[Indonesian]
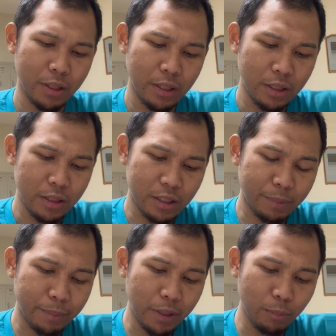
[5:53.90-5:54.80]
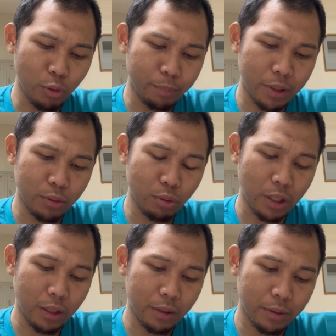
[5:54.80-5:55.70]
Saya pribadi belum pernah juga
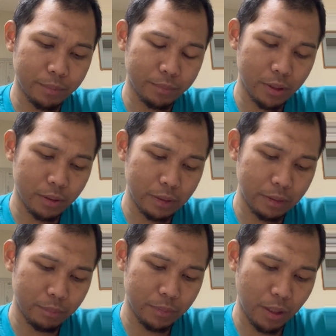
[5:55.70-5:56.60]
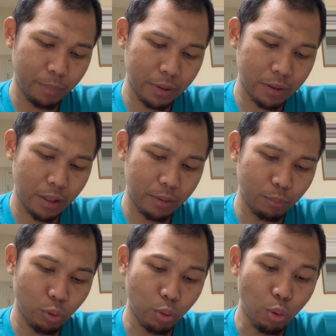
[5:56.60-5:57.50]
ya um, uh, mendapatkan
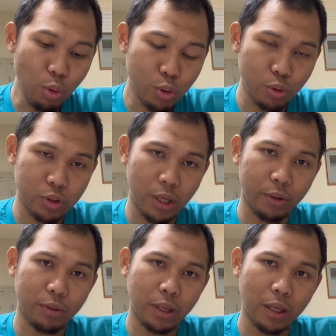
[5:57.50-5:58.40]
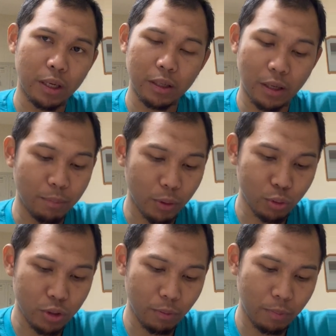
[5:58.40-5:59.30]
buku khusus ya gitu kayak ada grammar
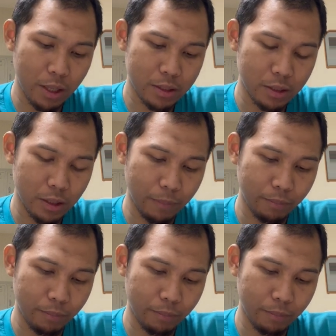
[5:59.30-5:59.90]
khusus yang membahas um,